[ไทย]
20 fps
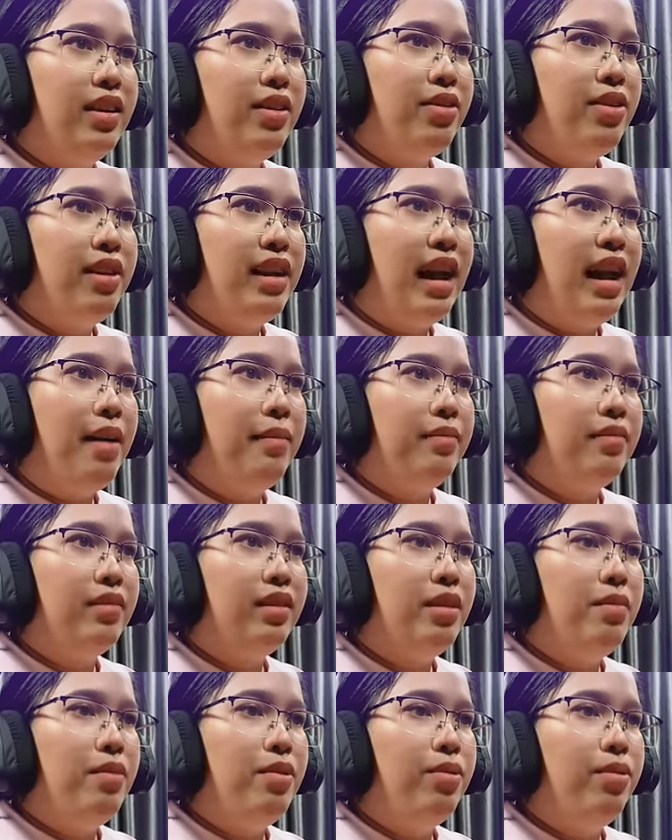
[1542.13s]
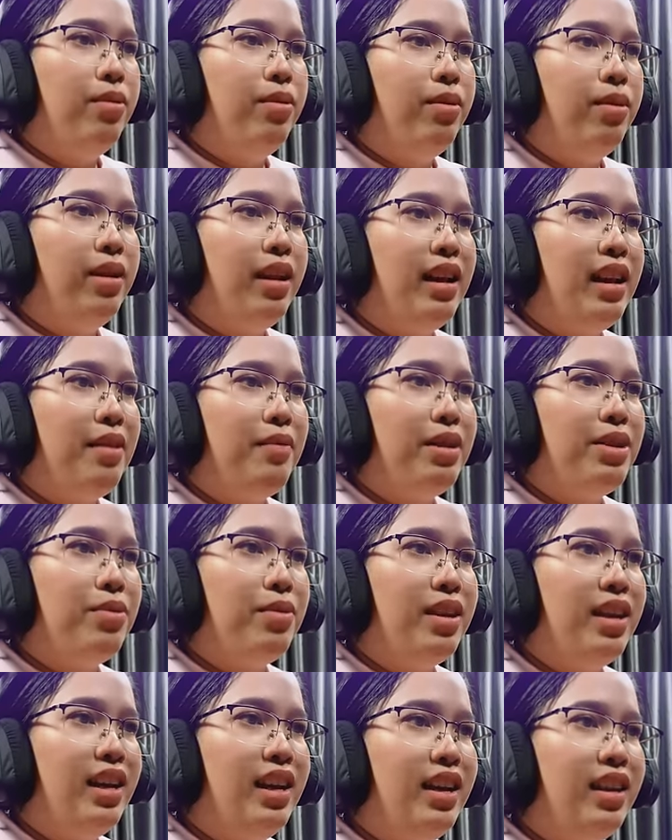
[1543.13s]
แล้วก็น้ำพี่หมิวไอ้นั่นไว้
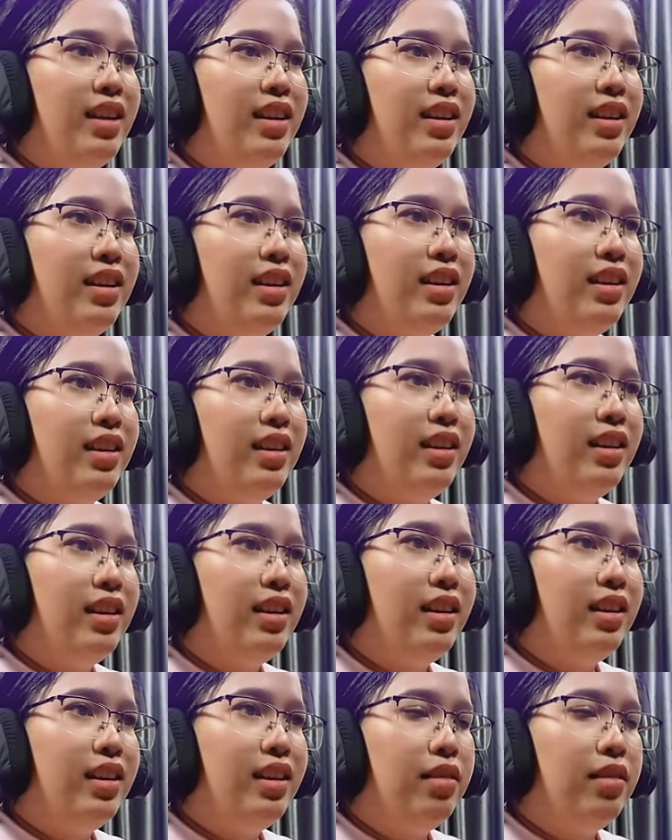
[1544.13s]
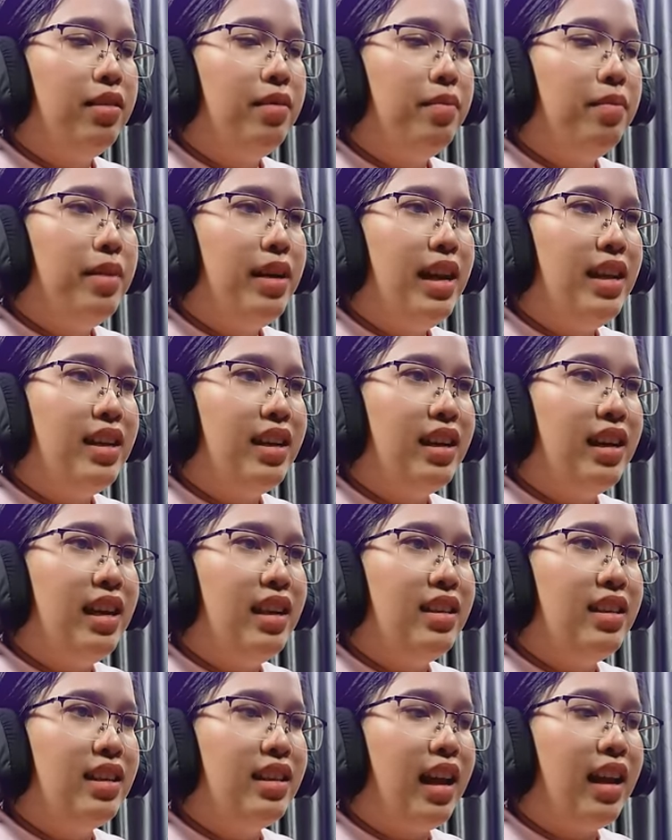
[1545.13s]
ตรงนี้ไม่ได้จะ
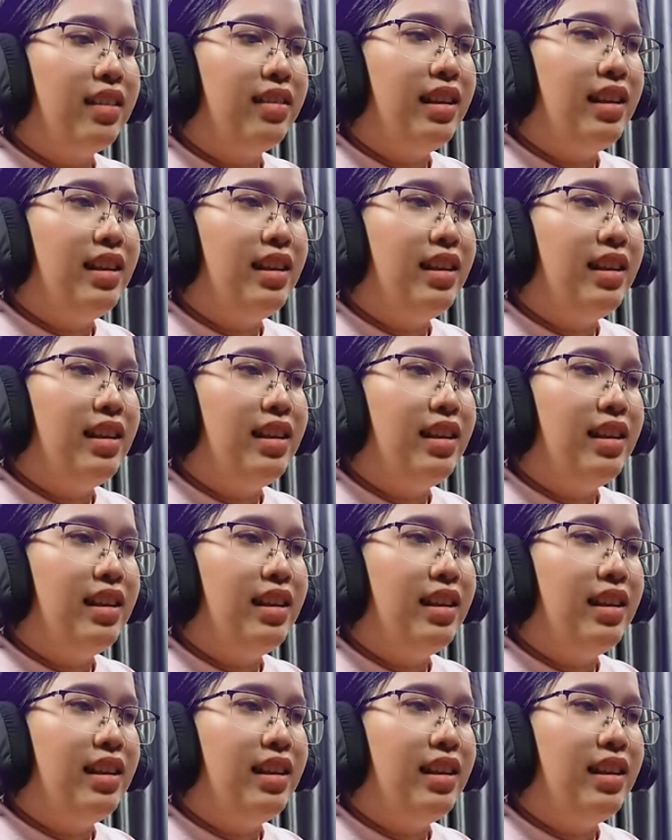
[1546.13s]
กินจะตั